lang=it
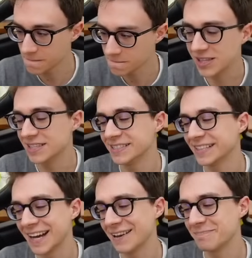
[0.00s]

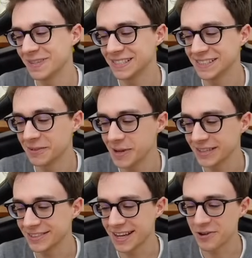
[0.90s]
15k, sì,
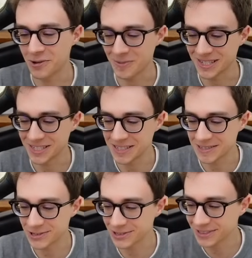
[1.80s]
vabbè, cos'è? In oro
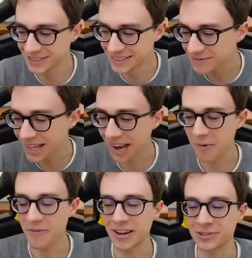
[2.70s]
massiccio. Magari
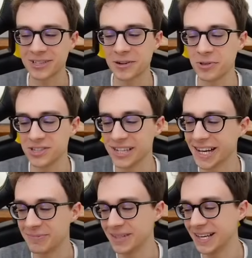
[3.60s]
come fa a costare
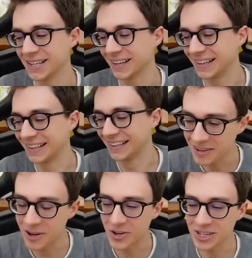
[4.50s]
15k, dai.
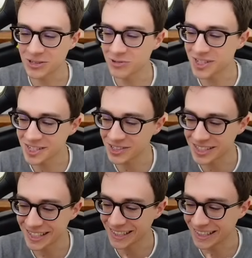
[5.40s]
Comunque mi hanno chiesto
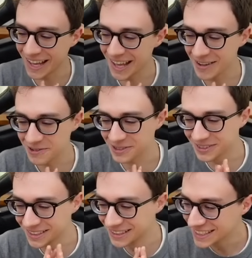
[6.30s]
260 euro.
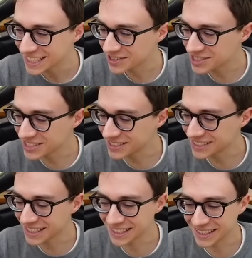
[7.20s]

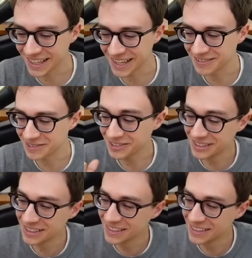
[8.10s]
260 euro.